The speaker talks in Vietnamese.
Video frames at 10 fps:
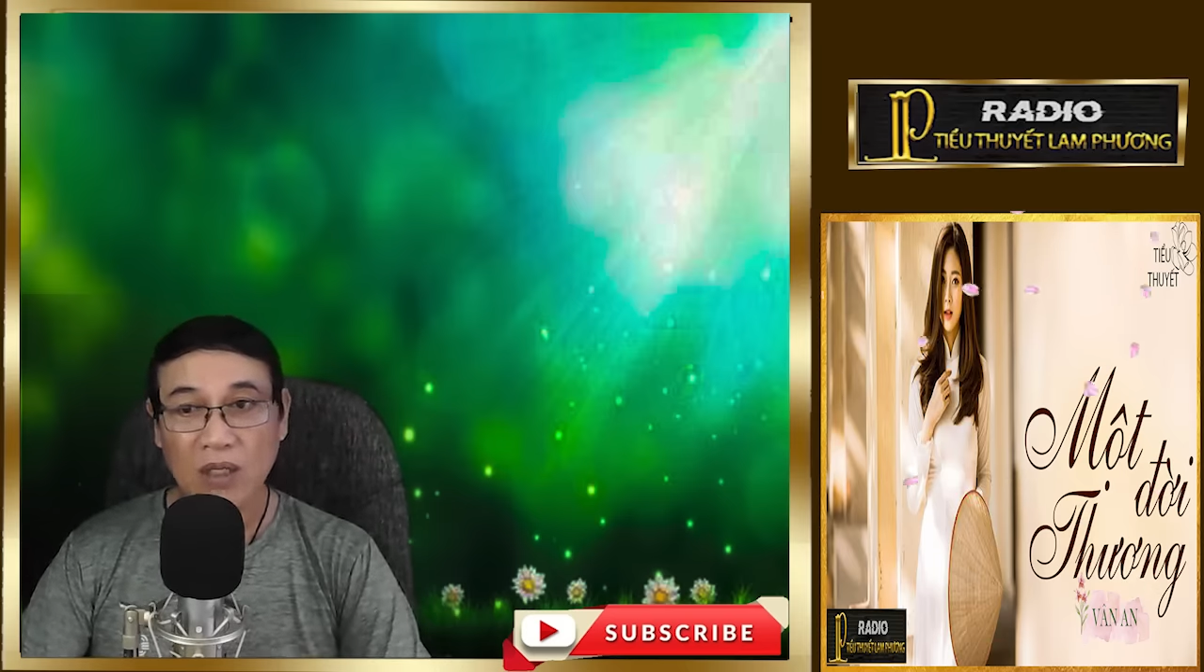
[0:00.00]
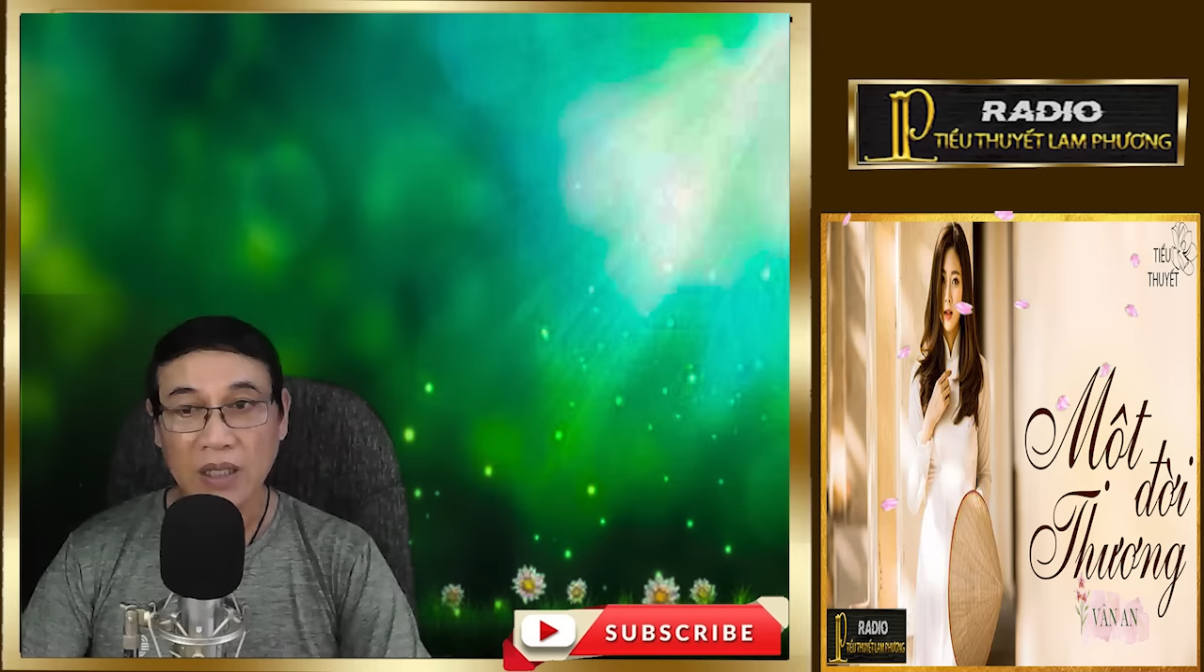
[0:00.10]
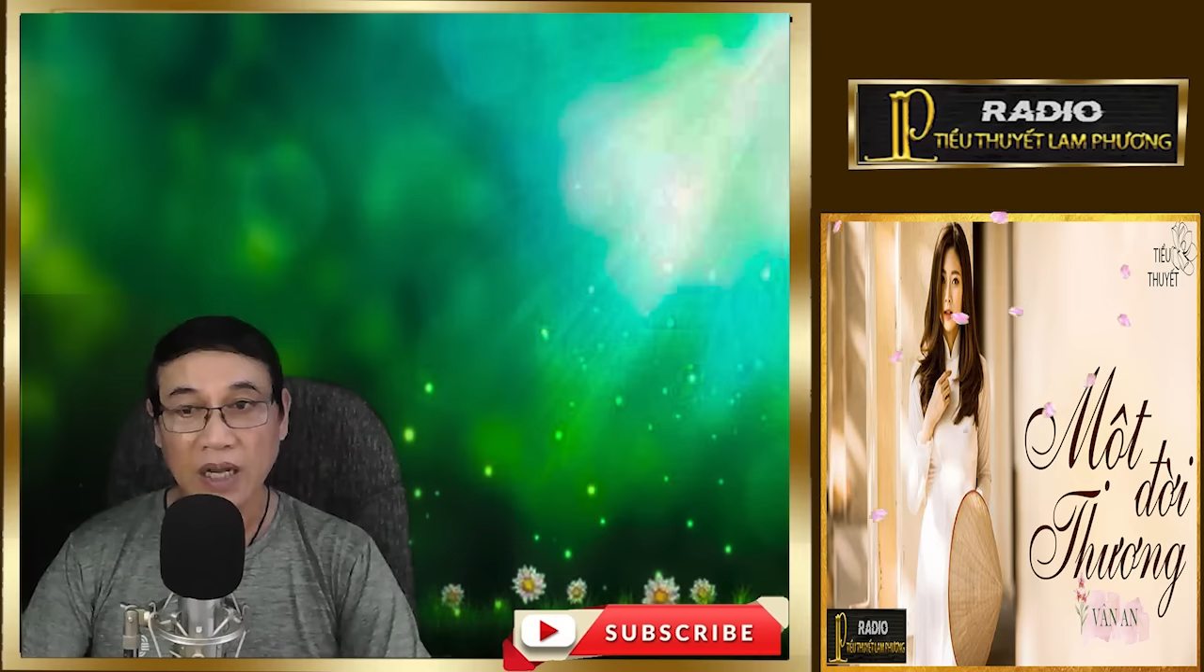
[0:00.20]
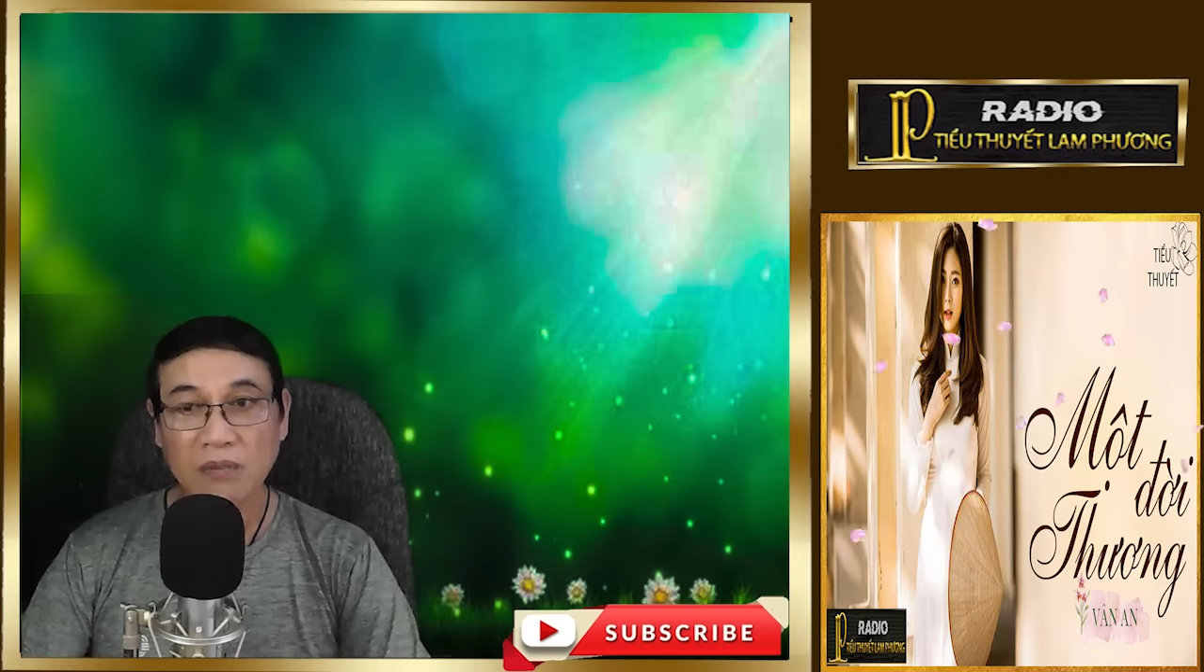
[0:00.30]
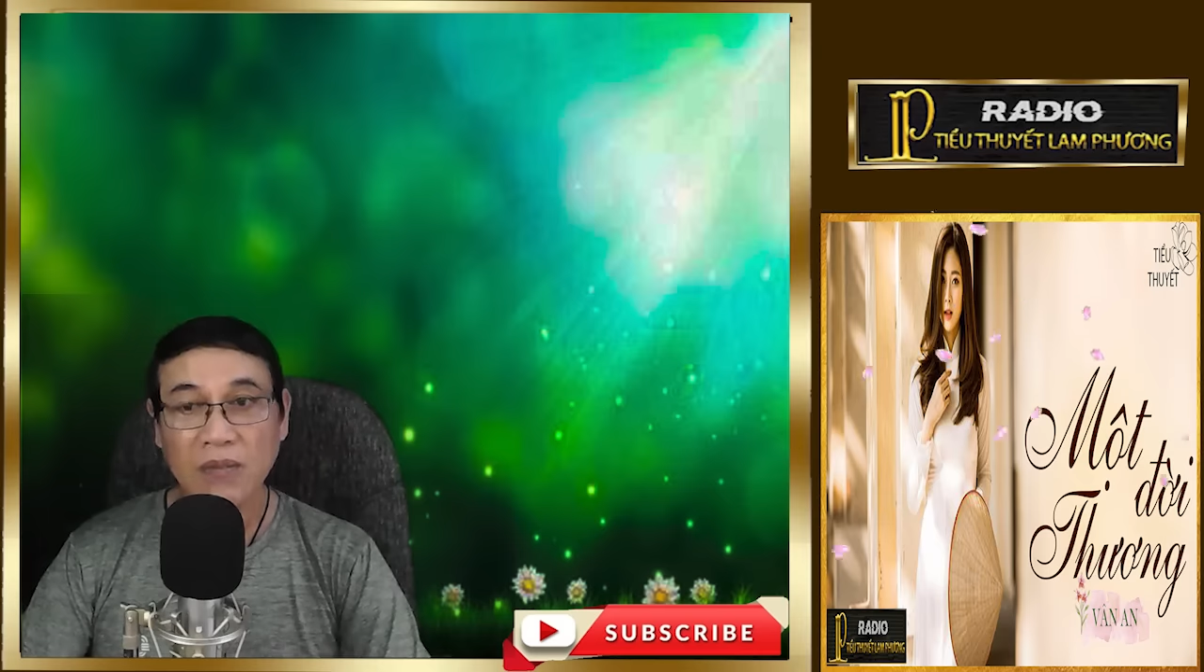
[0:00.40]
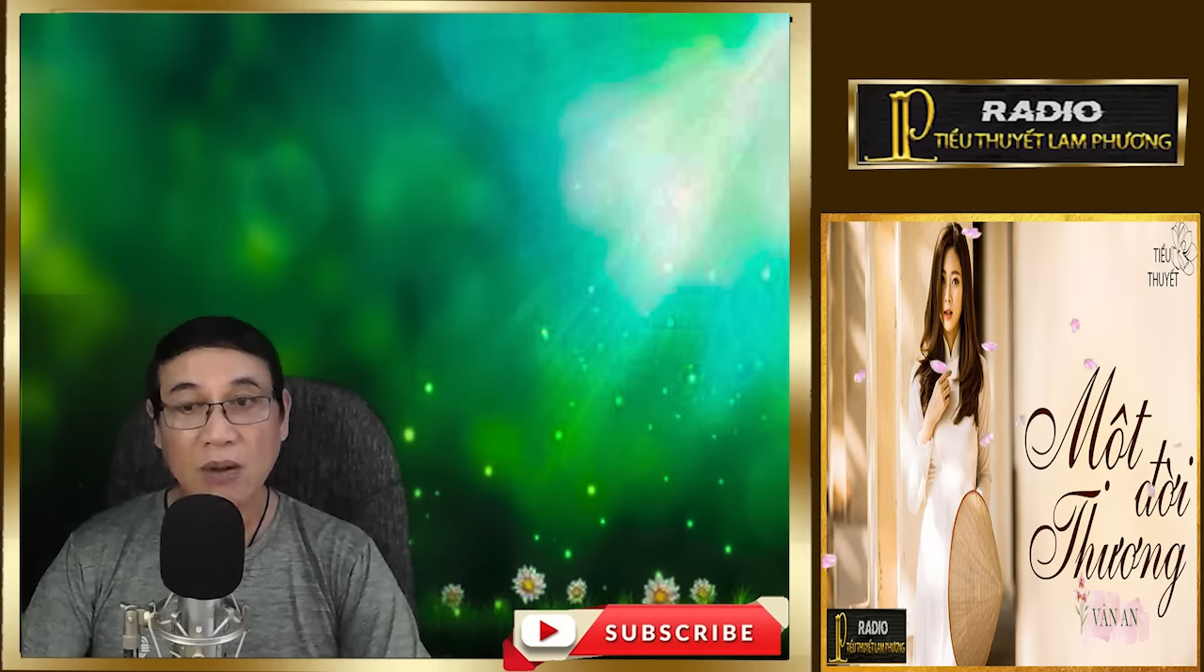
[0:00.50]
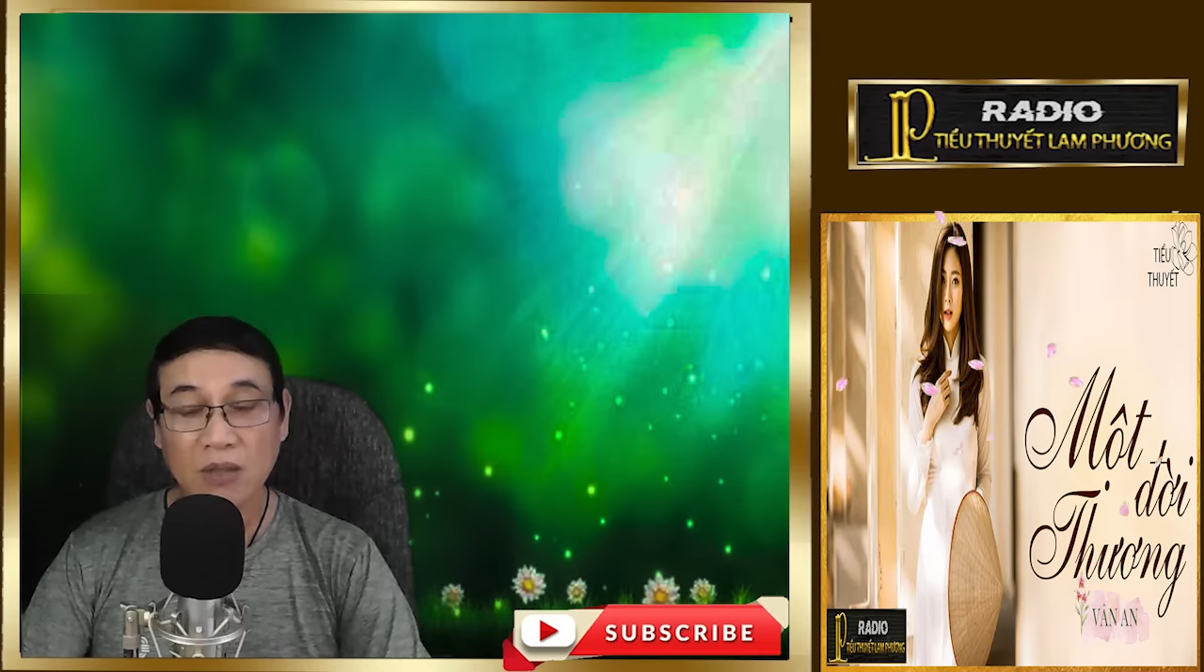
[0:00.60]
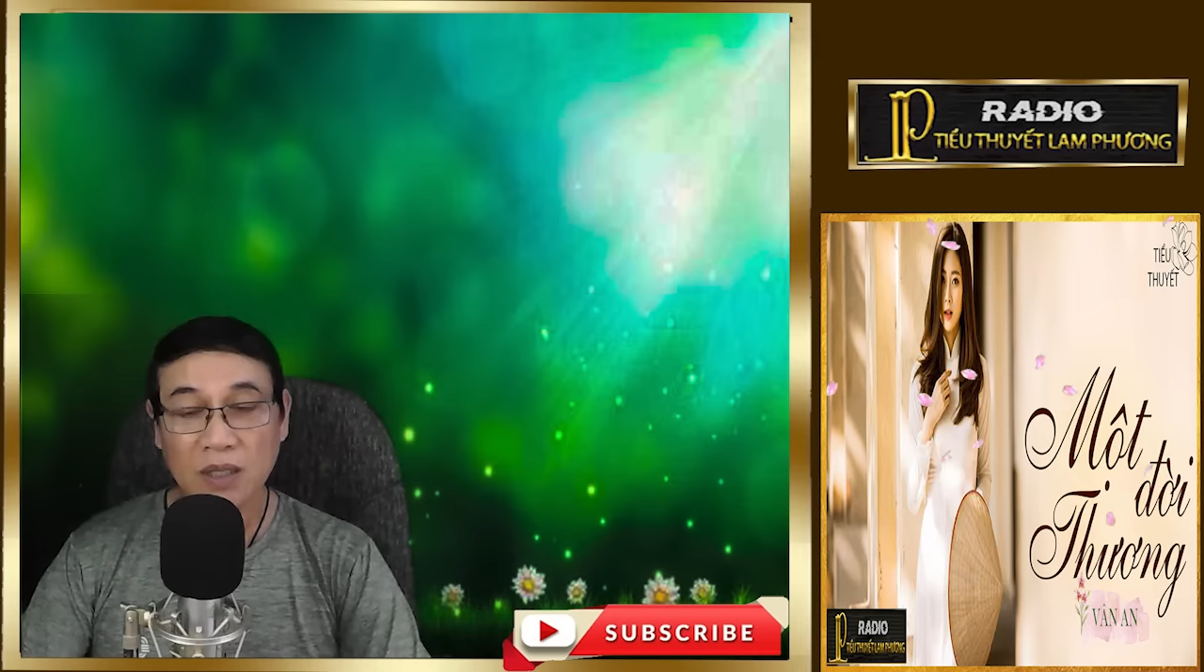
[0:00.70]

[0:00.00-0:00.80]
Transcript: để em lau